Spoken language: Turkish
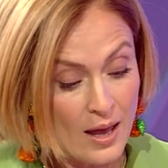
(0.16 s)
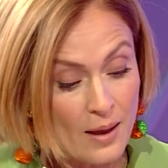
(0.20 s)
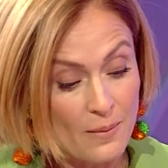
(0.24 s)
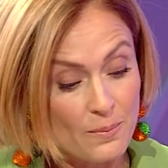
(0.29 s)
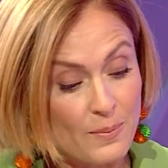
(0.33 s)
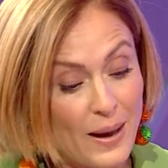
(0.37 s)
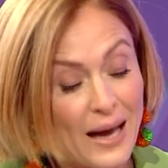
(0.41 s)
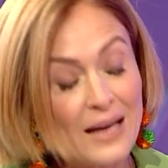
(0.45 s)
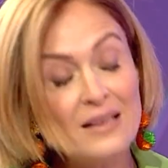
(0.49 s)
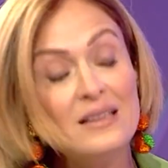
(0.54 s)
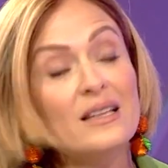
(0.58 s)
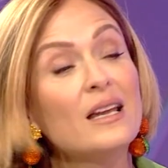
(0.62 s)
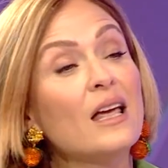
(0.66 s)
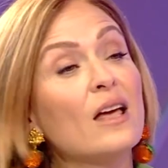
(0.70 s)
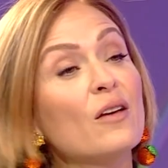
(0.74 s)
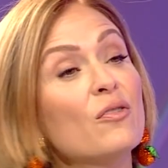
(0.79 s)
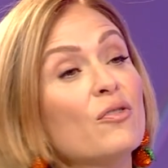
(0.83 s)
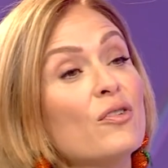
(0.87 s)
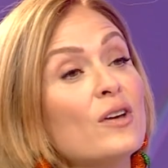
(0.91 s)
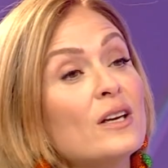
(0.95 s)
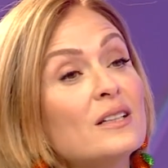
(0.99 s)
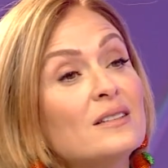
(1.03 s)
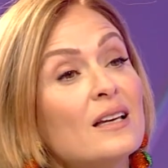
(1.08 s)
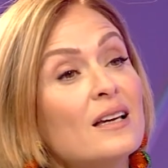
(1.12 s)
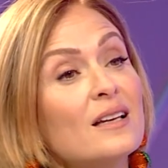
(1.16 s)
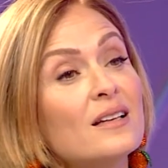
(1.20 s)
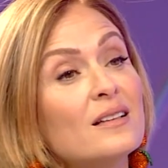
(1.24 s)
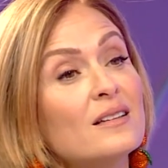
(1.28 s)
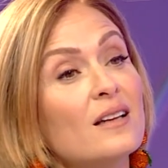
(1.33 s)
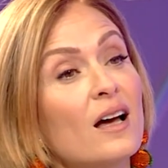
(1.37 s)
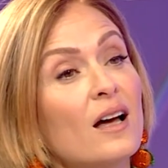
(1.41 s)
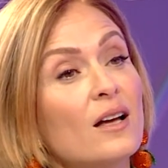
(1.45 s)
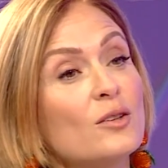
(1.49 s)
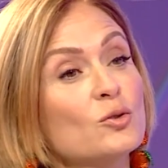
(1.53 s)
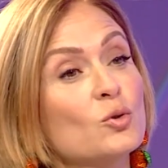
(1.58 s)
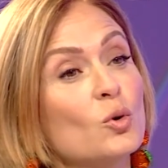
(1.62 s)
Ben NFT'yi
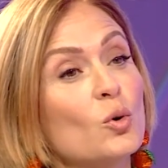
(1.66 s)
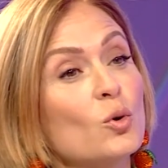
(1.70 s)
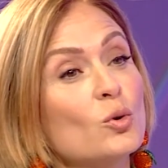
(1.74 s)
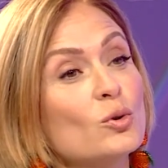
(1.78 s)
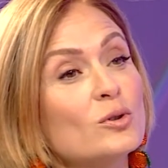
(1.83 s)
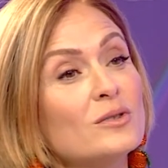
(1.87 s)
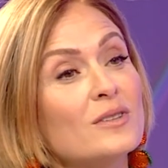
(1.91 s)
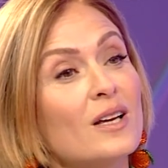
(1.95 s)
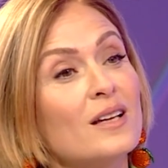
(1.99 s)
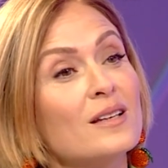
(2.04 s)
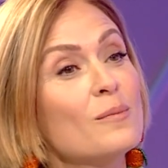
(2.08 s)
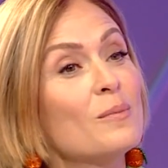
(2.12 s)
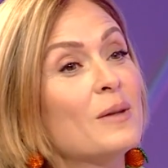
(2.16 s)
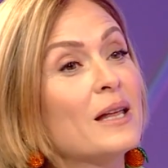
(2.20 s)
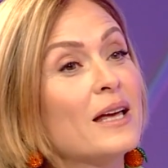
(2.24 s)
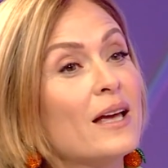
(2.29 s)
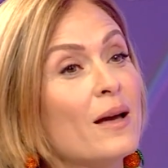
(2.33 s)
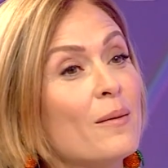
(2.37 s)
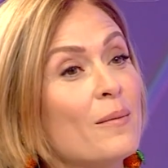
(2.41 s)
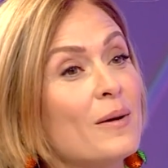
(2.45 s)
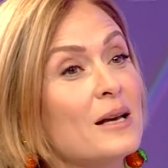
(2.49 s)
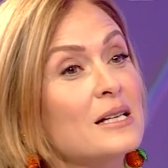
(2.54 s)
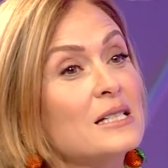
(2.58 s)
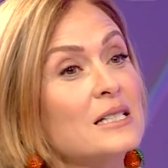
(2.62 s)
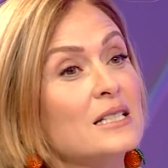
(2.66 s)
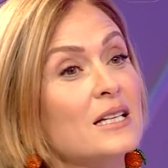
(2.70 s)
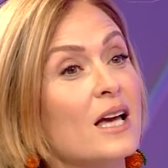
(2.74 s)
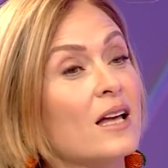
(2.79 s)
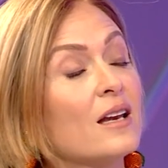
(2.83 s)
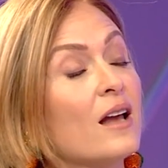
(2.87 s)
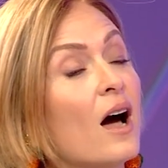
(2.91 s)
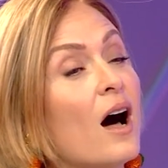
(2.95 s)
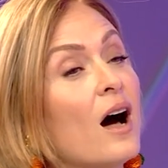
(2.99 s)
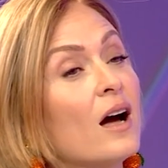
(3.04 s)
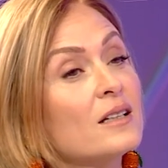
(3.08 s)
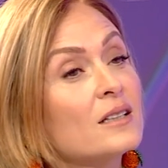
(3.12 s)
daha doğru tanımlayamazken
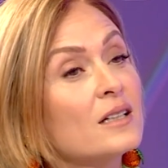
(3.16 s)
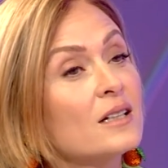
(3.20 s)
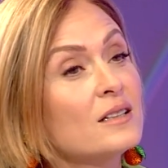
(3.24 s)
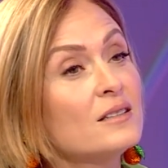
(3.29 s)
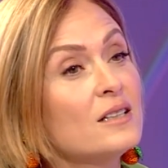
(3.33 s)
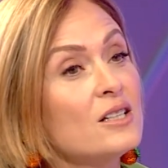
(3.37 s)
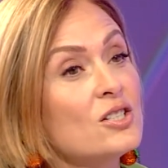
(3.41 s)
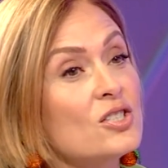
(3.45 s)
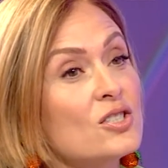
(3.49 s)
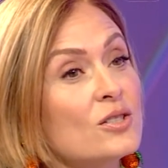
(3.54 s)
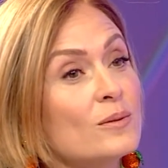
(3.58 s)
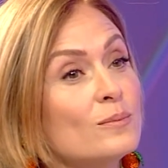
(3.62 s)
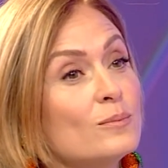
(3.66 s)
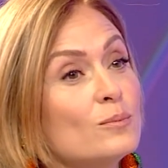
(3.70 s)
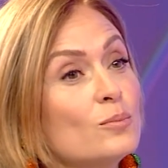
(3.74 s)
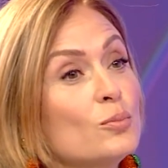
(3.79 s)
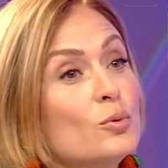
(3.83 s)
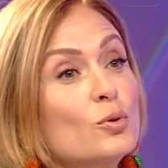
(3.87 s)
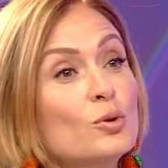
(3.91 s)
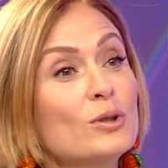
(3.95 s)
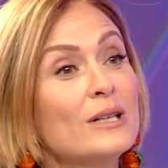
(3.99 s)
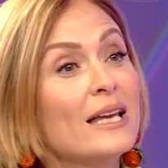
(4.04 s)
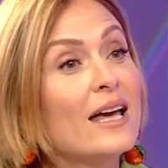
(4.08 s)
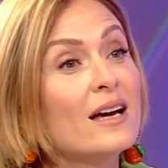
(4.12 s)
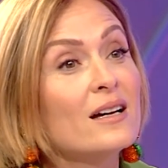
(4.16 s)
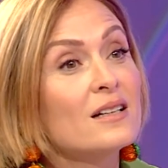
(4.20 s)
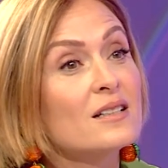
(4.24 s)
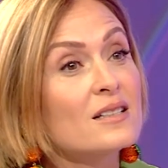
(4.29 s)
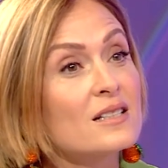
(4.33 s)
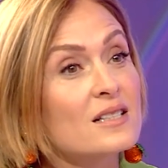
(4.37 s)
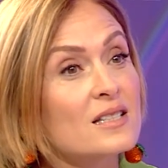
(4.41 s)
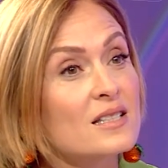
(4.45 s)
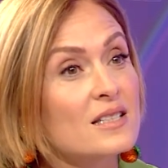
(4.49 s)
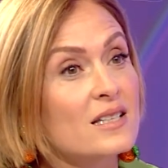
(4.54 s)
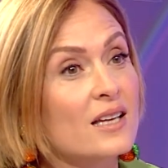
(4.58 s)
arkadaşım bu ne hız